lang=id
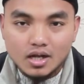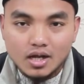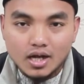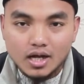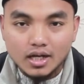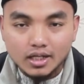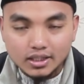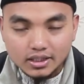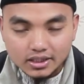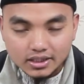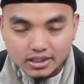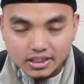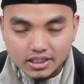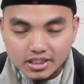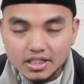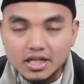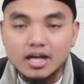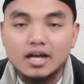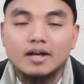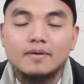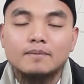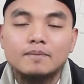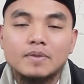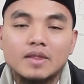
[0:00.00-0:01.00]

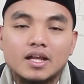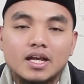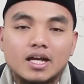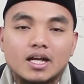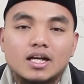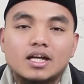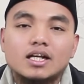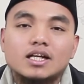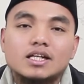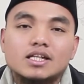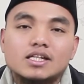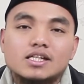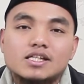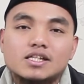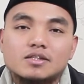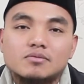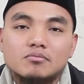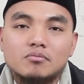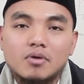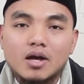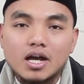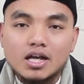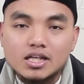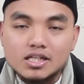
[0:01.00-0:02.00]
Artinya,
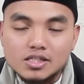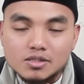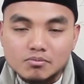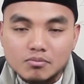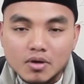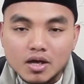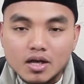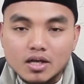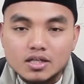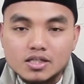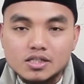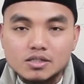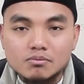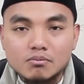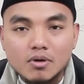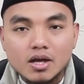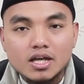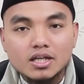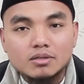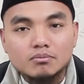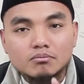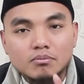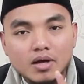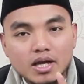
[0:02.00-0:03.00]
sebaik-sebaik
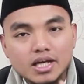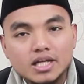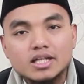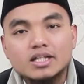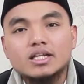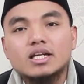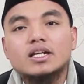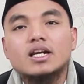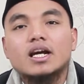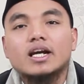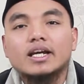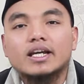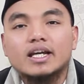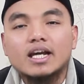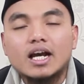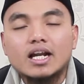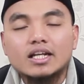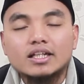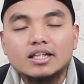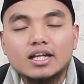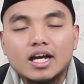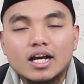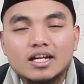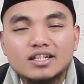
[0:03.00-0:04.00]
sebaik-baiknya dari
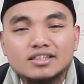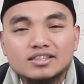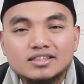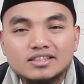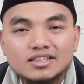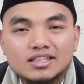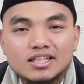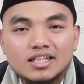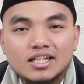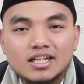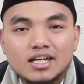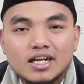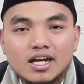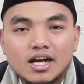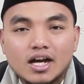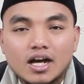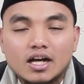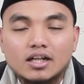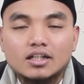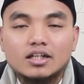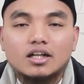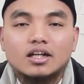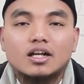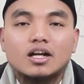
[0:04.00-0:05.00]
kalian
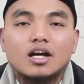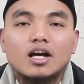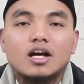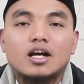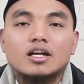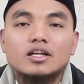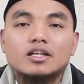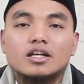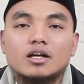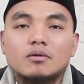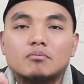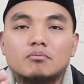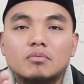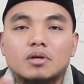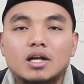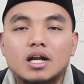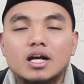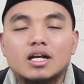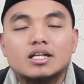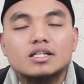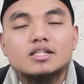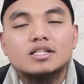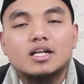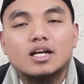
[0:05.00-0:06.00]
adalah yang
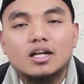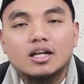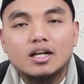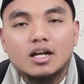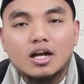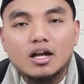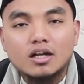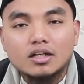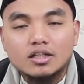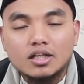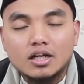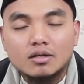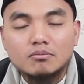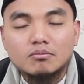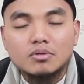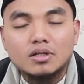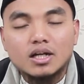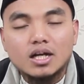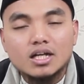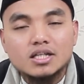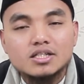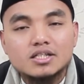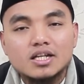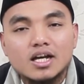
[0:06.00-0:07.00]
belajar yang
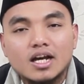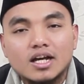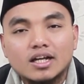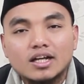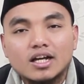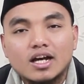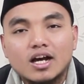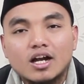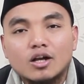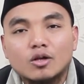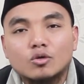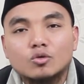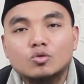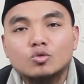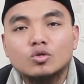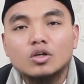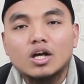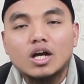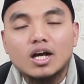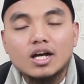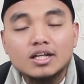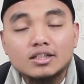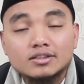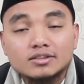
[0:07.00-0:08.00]
belajar
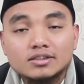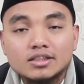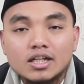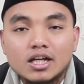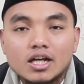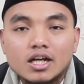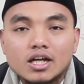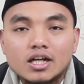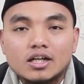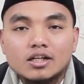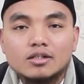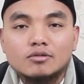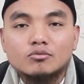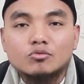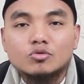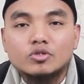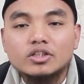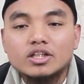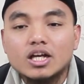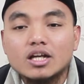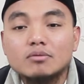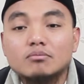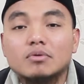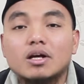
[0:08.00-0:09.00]
Al-Quran
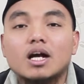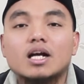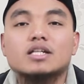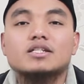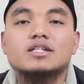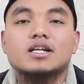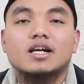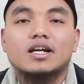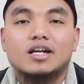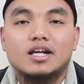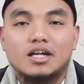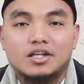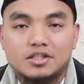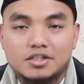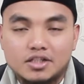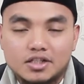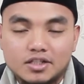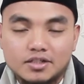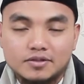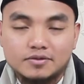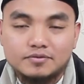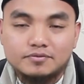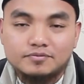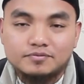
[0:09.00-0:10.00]
kemudian
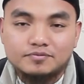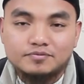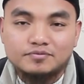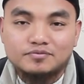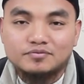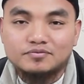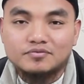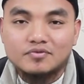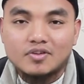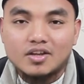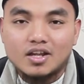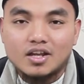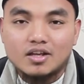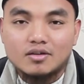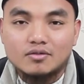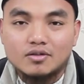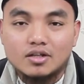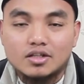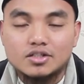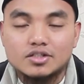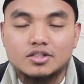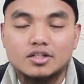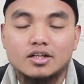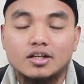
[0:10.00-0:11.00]
mengajarkannya.
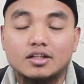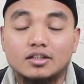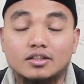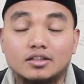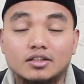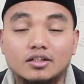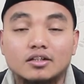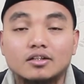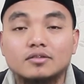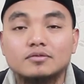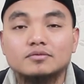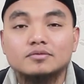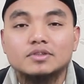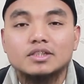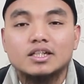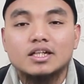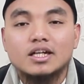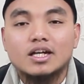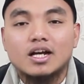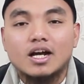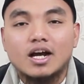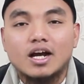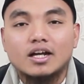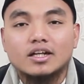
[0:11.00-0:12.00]
Masya Allah.
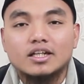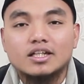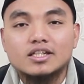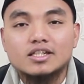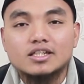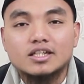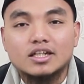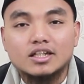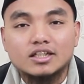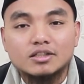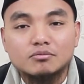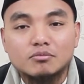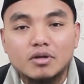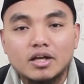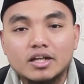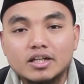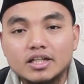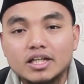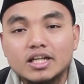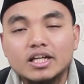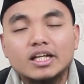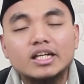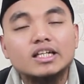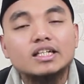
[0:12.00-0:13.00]
Hadis kelima
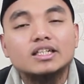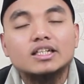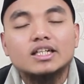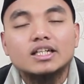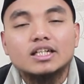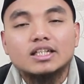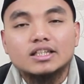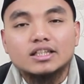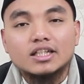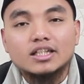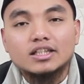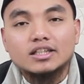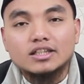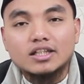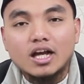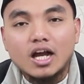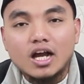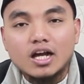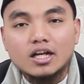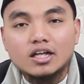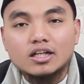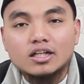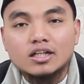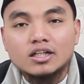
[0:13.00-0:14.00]
ini
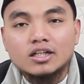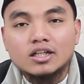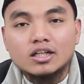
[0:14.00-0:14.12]
tentang